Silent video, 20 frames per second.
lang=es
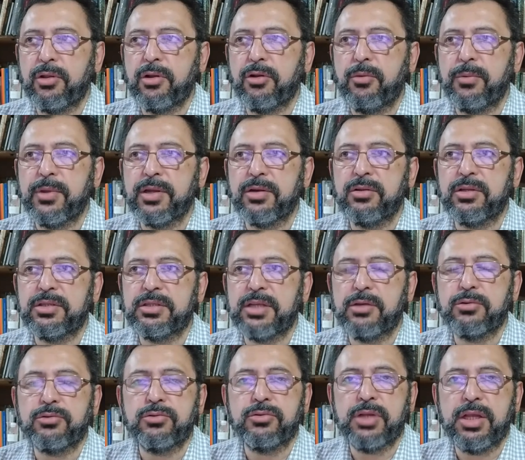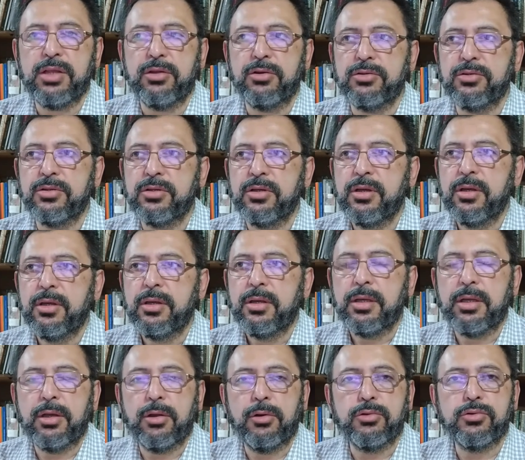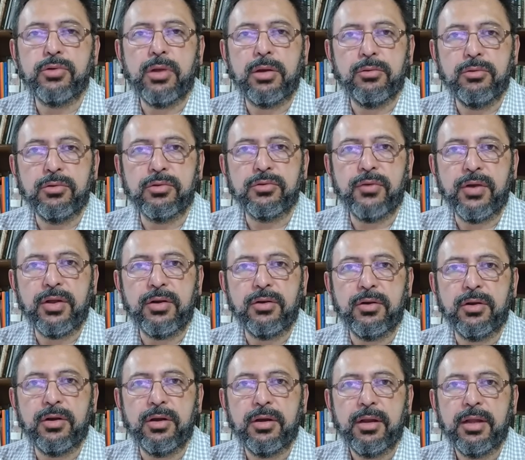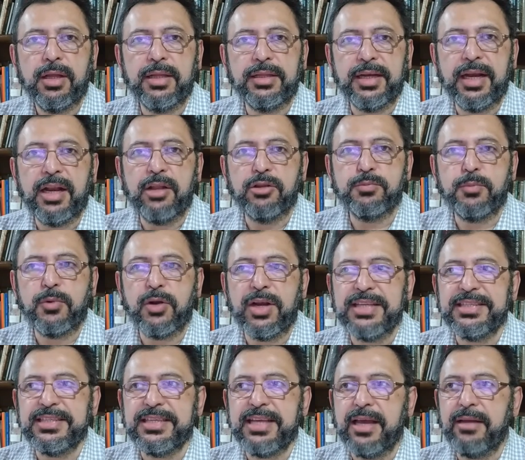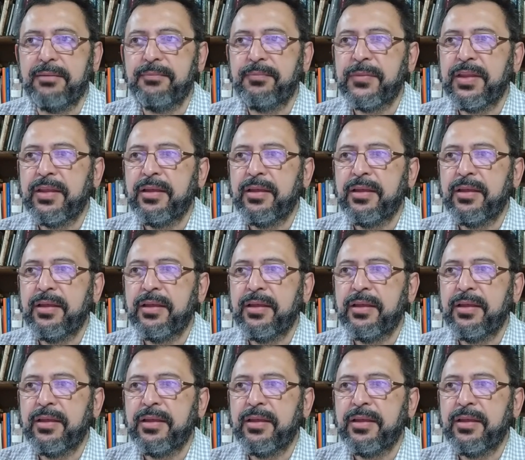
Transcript: del gobierno de Estados Unidos, incluso algunos fueron entrenados por la CIA,